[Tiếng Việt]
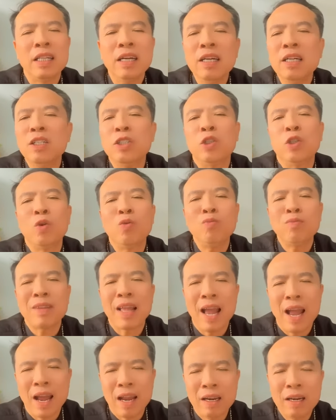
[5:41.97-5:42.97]
tự
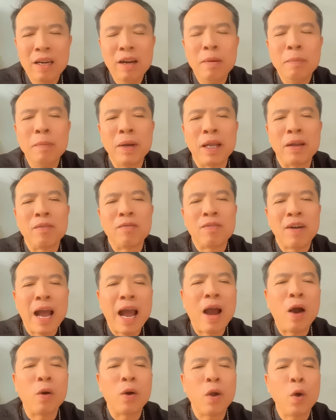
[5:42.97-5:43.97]
chúng ta đưa mình
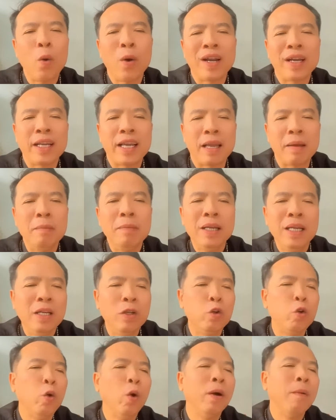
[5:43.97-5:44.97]
vào cái hoàn cảnh
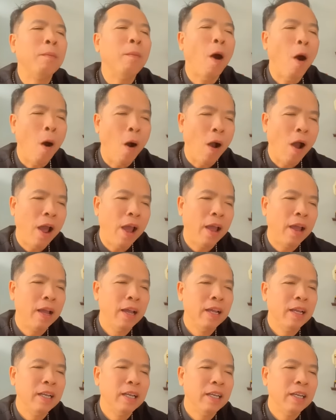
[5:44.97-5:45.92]
bị ruồng bỏ.